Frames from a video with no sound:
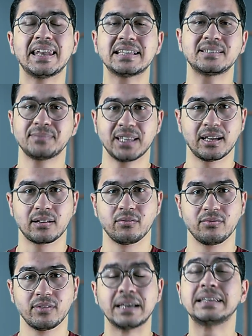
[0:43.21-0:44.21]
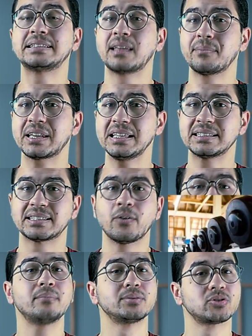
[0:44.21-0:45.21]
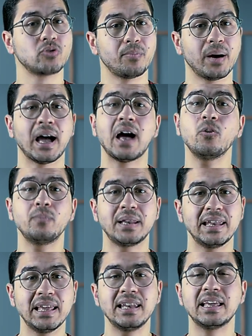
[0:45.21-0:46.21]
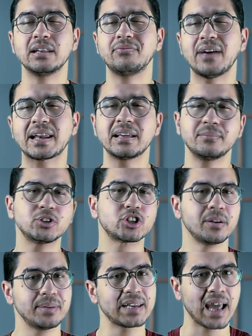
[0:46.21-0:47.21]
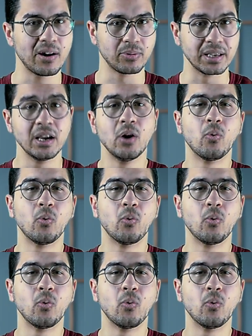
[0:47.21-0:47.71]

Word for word: لازم تعرف ان التمرين سواء بالصبح او بالليل الفرق مش كبير قوي